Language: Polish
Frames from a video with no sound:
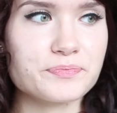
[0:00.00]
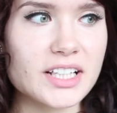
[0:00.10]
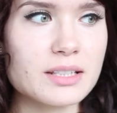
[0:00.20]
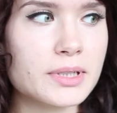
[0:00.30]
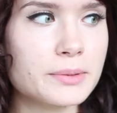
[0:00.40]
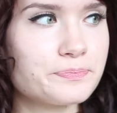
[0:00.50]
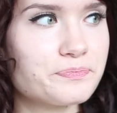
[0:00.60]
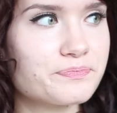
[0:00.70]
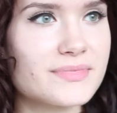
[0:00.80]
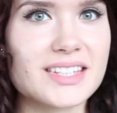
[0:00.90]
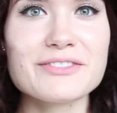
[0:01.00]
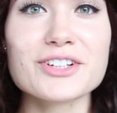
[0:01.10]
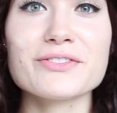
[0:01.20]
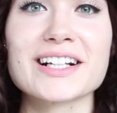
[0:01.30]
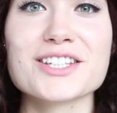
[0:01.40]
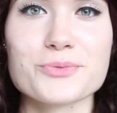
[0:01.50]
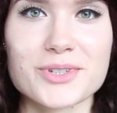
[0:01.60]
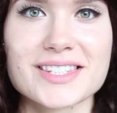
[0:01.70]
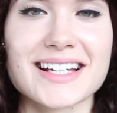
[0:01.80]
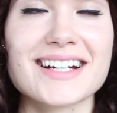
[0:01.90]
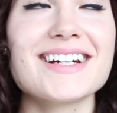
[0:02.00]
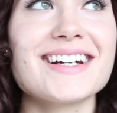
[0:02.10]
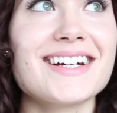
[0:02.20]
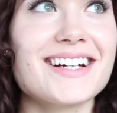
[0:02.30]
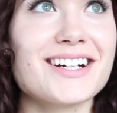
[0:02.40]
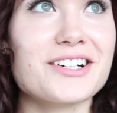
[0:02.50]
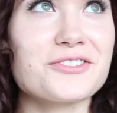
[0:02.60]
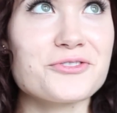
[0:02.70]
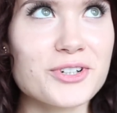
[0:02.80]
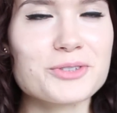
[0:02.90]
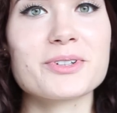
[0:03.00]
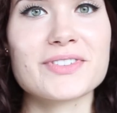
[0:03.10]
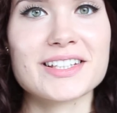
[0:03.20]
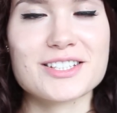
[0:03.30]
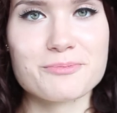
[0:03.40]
jak gdyby dawkowanie słońca w odpowiedni